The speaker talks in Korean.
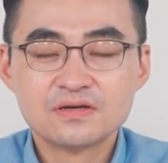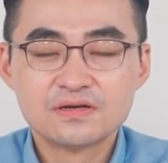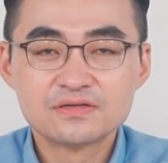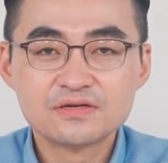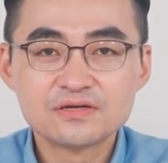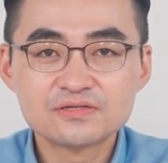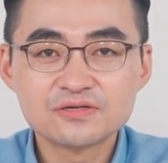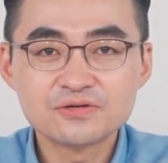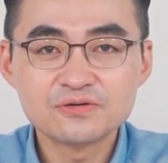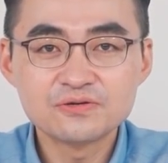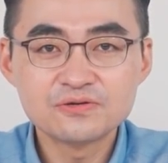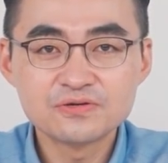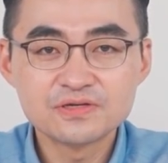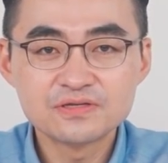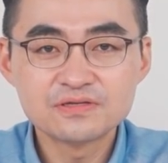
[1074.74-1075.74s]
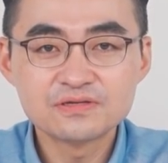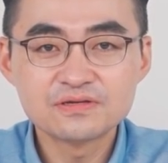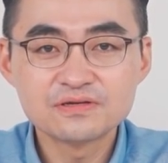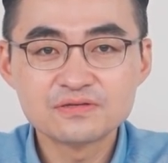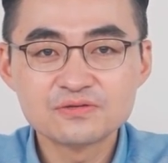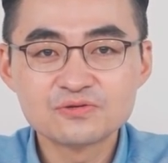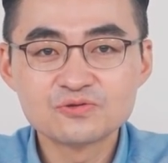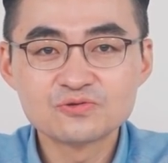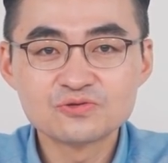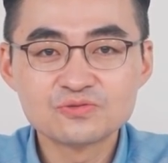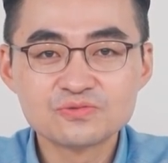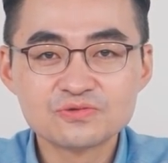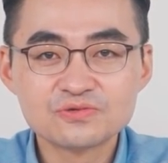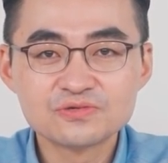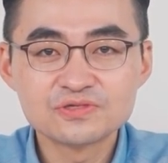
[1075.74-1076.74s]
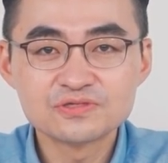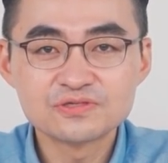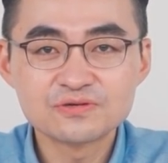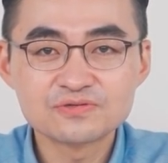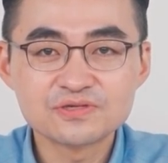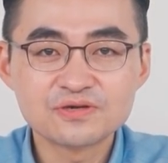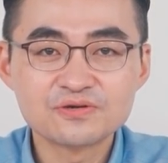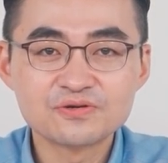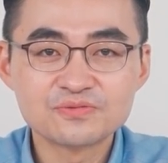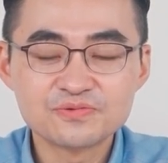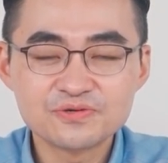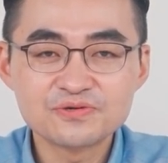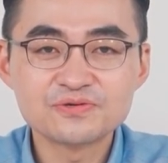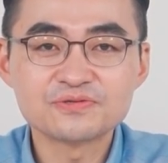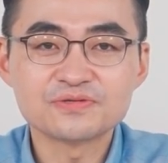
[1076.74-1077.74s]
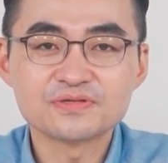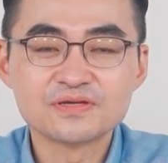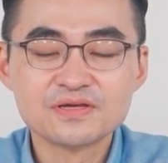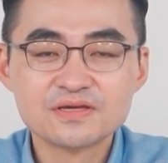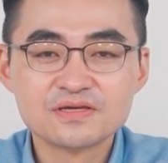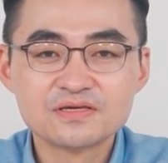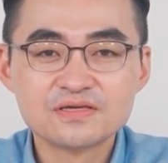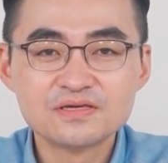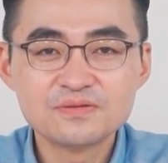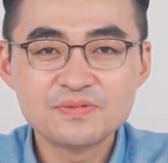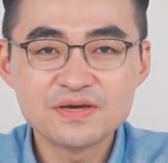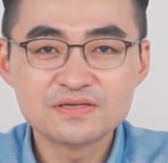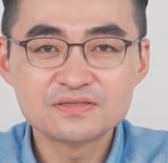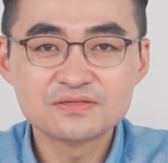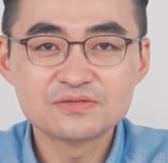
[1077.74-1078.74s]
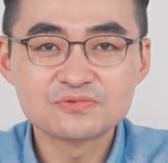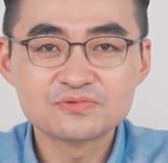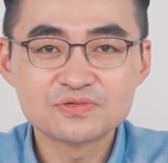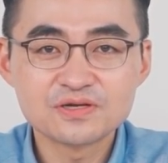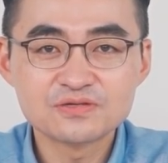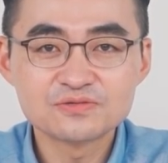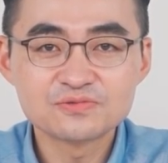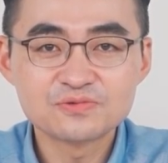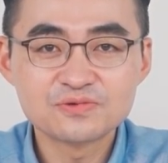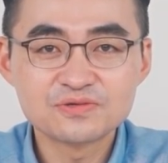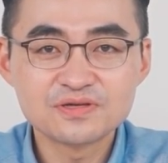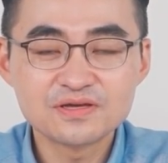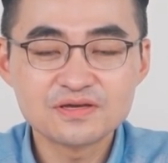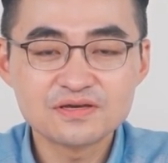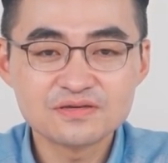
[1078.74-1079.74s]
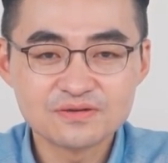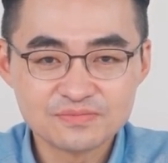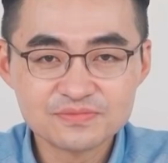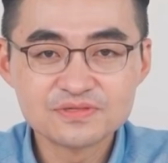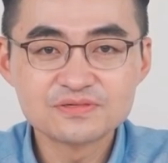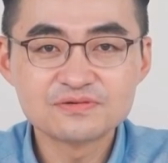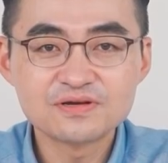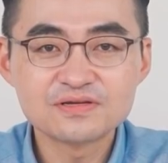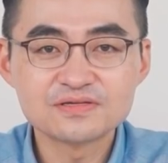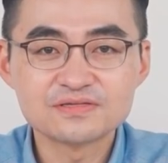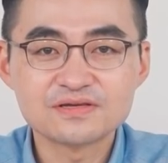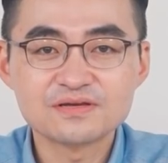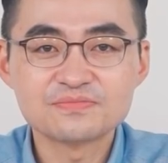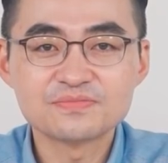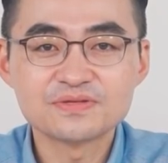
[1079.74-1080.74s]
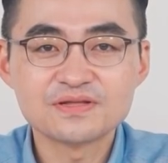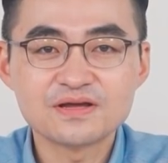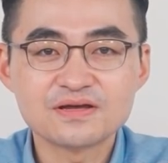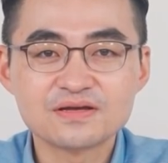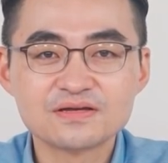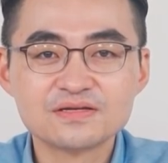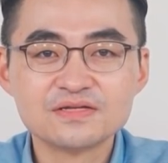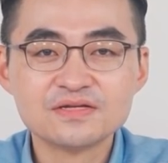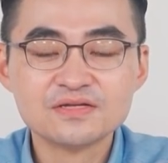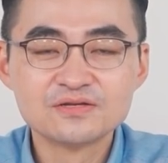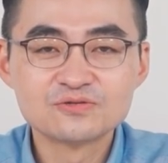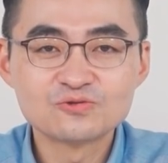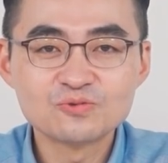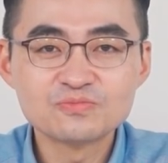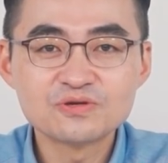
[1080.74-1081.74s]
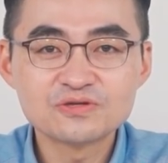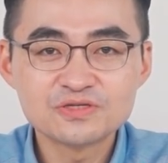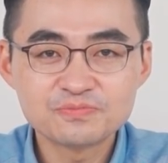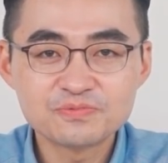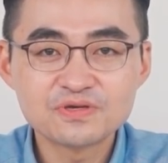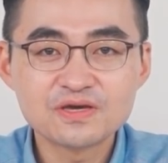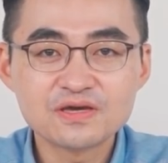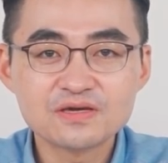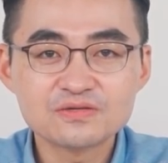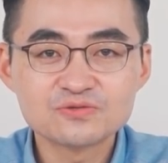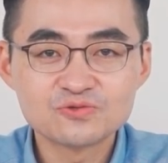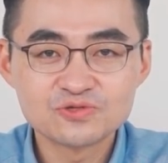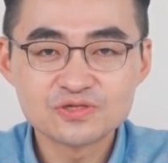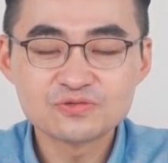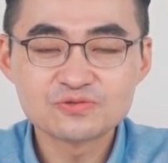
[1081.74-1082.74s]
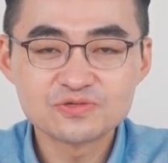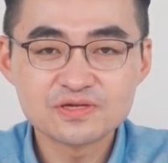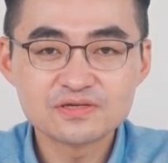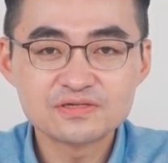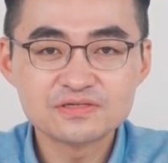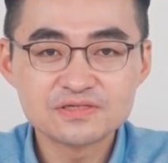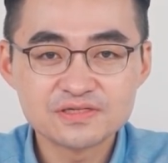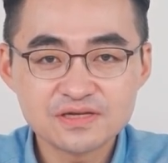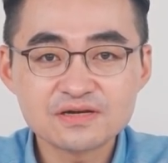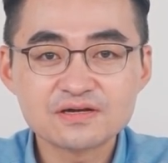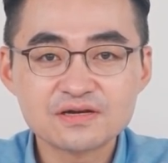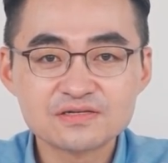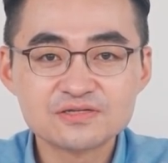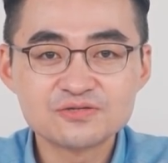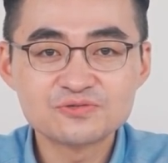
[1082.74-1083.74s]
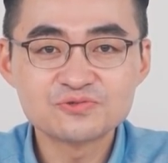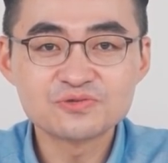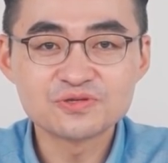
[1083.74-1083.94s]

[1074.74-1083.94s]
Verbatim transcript: 안녕하세요. 이트렌드 유튜브 시청자 여러분, 이베스트 투자증권의 염승환 이사입니다. 좀 더 쉽게 주식 투자를 시작하실 수